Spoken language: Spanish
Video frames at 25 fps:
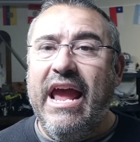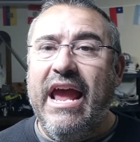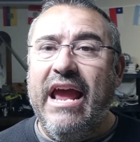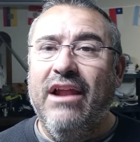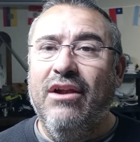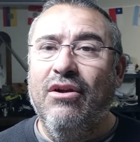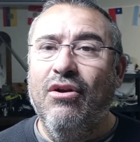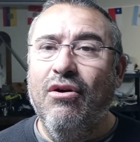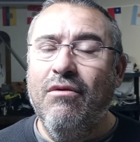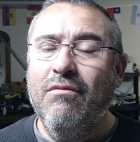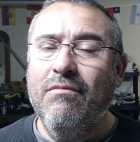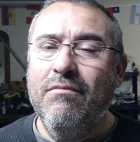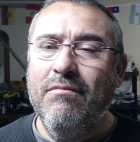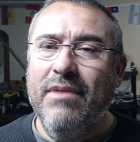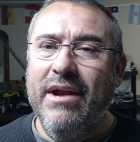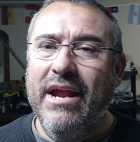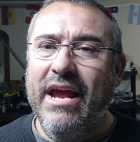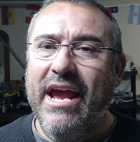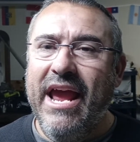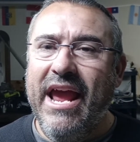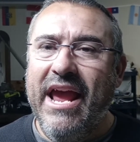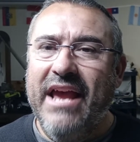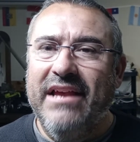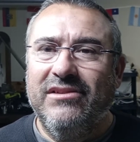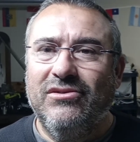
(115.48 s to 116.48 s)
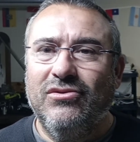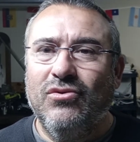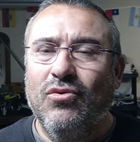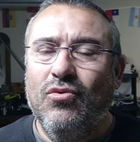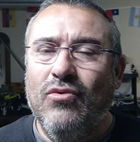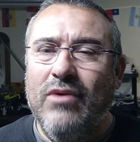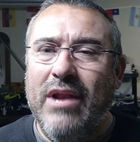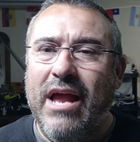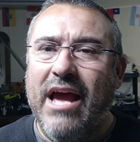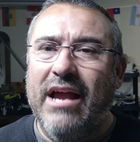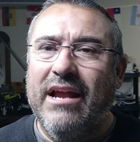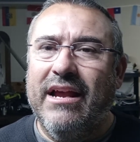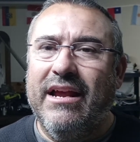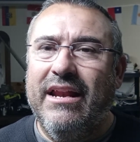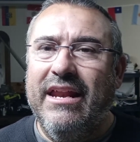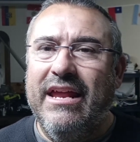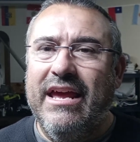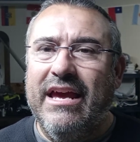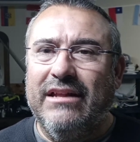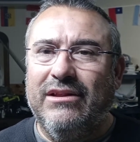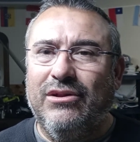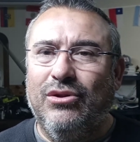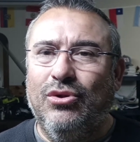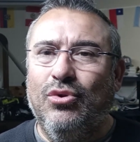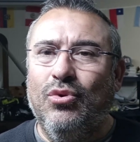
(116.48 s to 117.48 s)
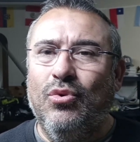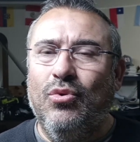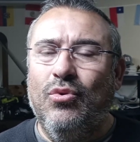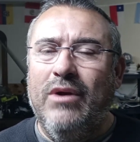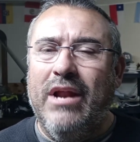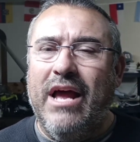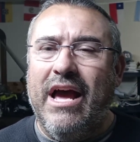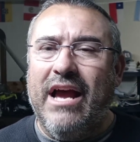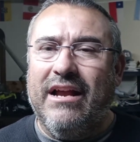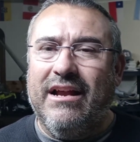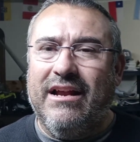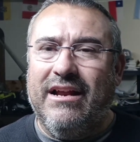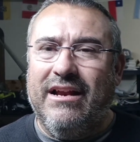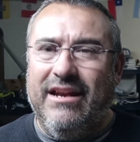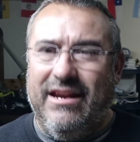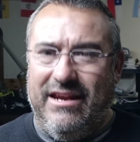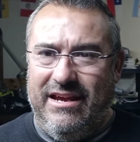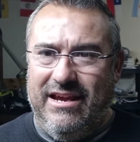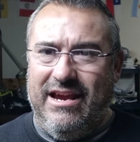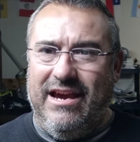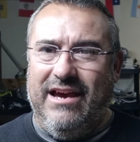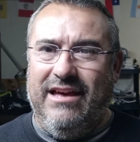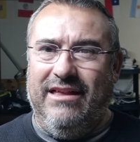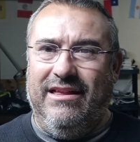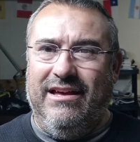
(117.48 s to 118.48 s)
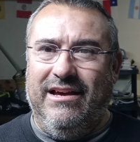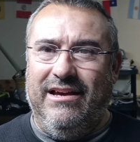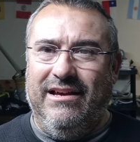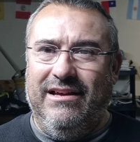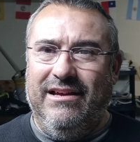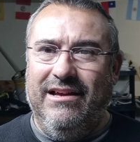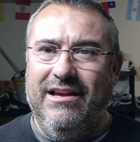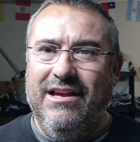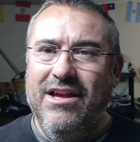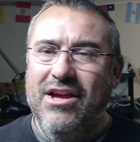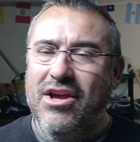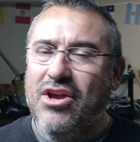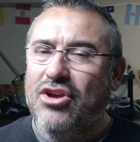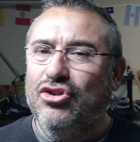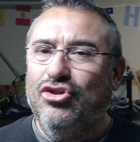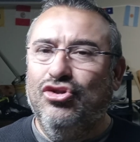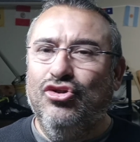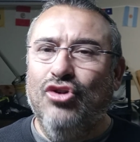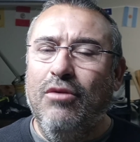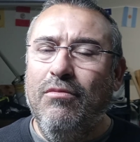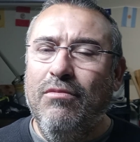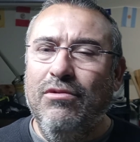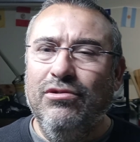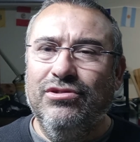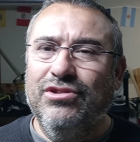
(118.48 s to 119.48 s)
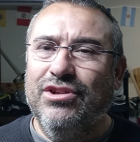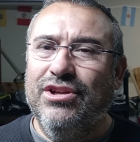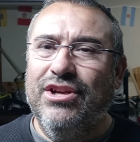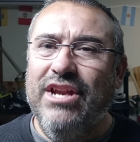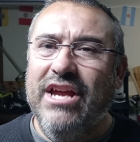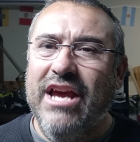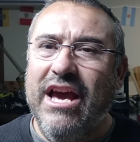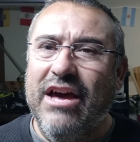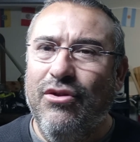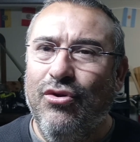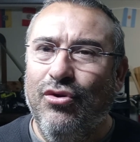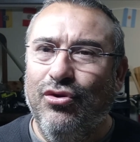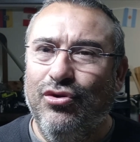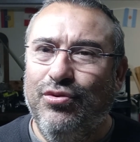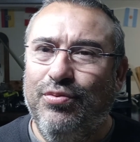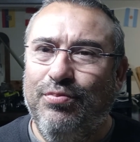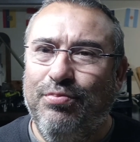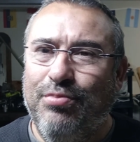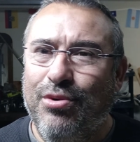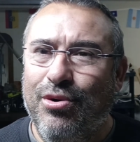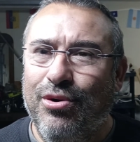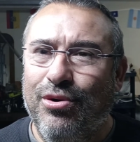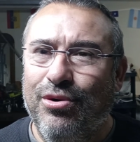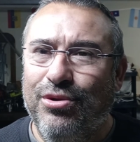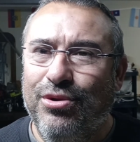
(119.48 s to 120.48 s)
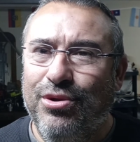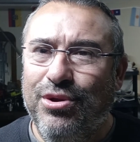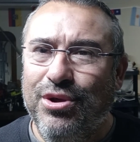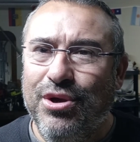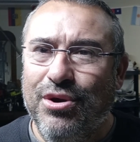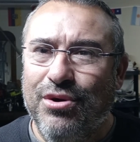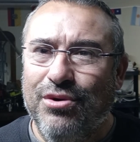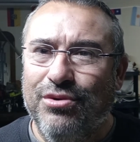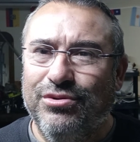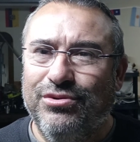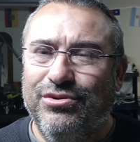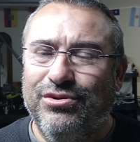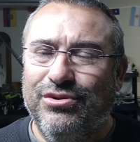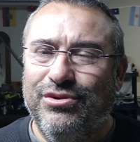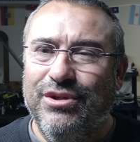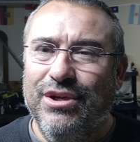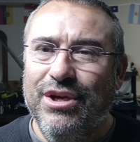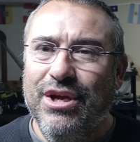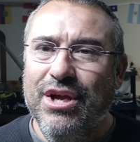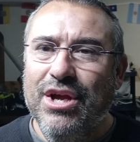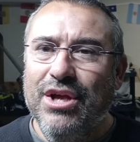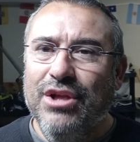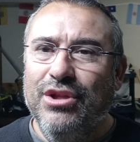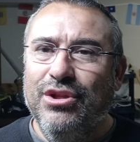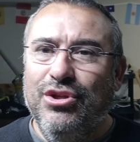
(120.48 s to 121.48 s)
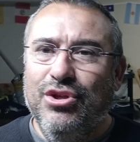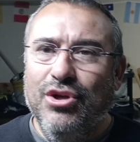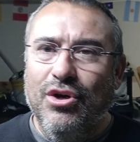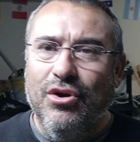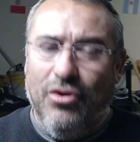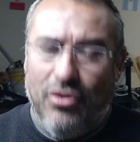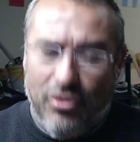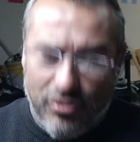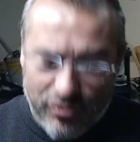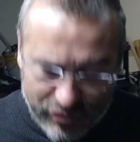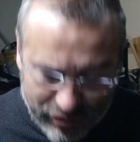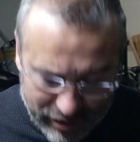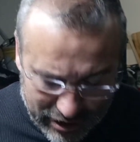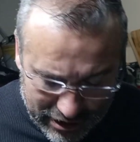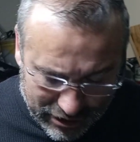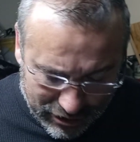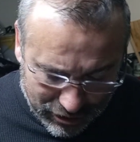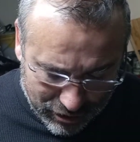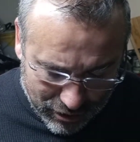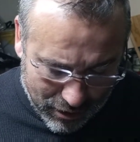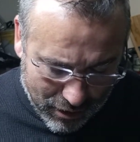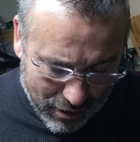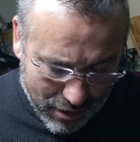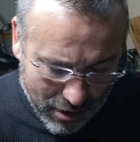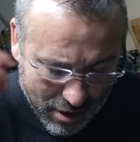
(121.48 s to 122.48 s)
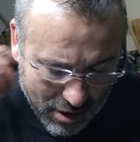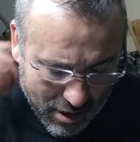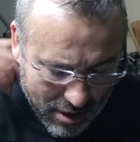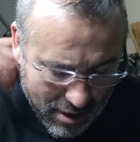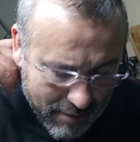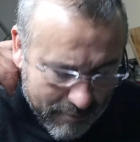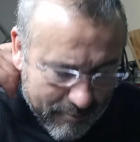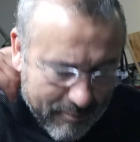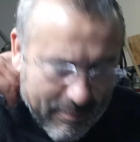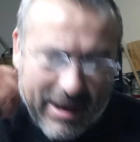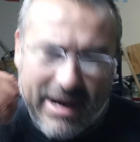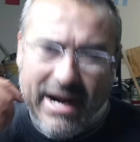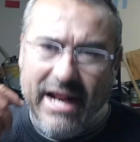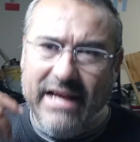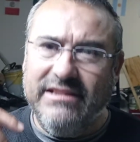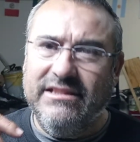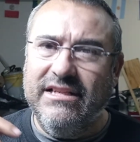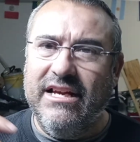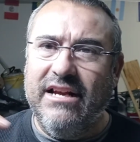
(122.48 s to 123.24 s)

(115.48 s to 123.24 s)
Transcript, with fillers: El hombre es una criatura criada. Somos criados por Dios. Dios nos hizo para